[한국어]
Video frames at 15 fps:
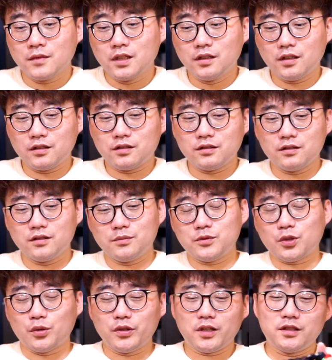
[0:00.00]
이게 지금
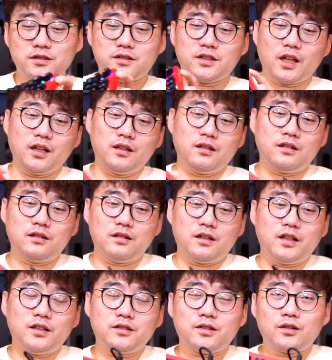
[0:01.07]
저희가 세일을
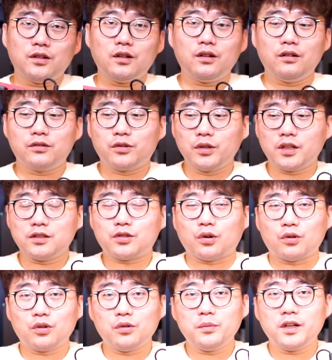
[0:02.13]
해서 되게
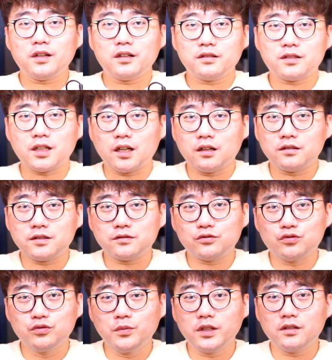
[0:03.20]
저렴하게 사,
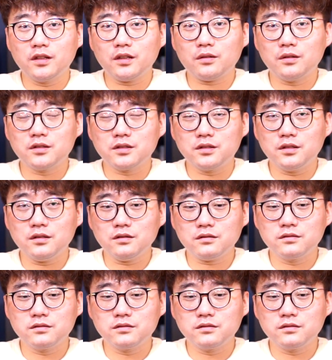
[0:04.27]
구매를 했거든요.